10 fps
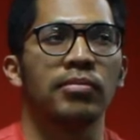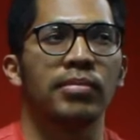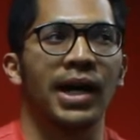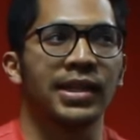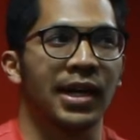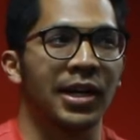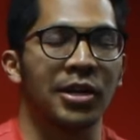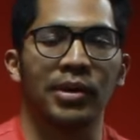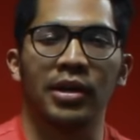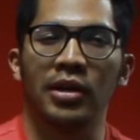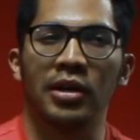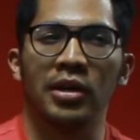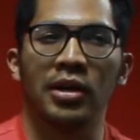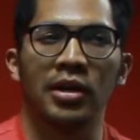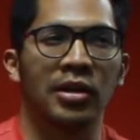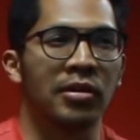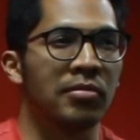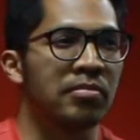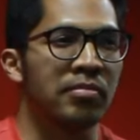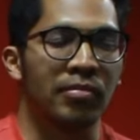بعد تقريبا
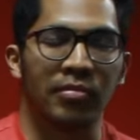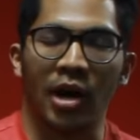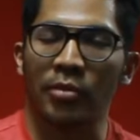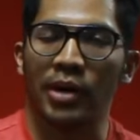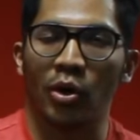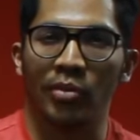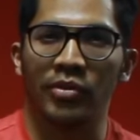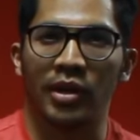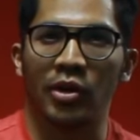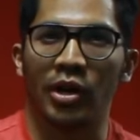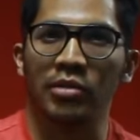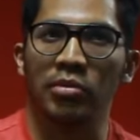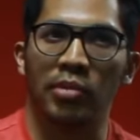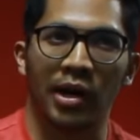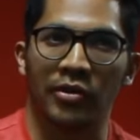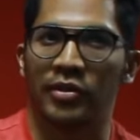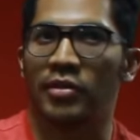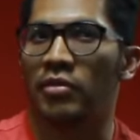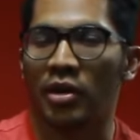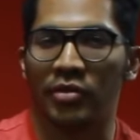أربع أو خمس سنوات من ممارسة
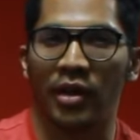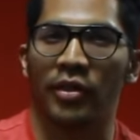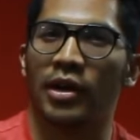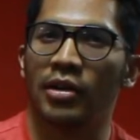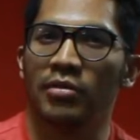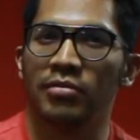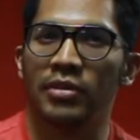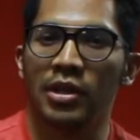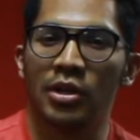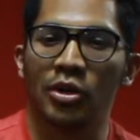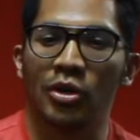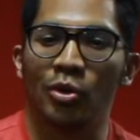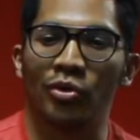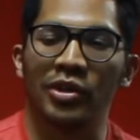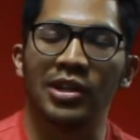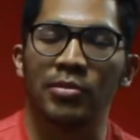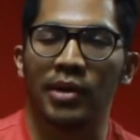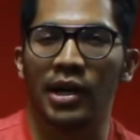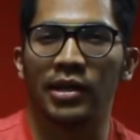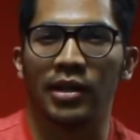رفع الأثقال وصلت
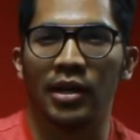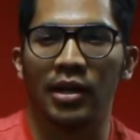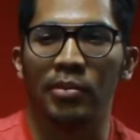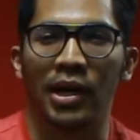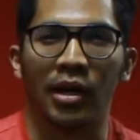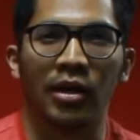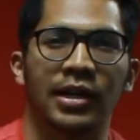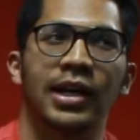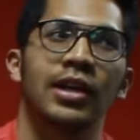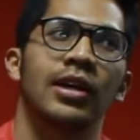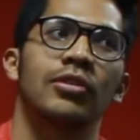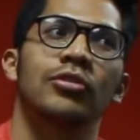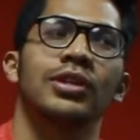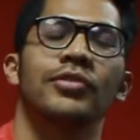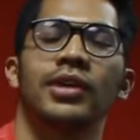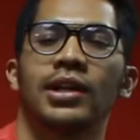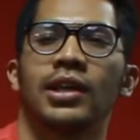لمرحلة الملل كان كنت أفتقد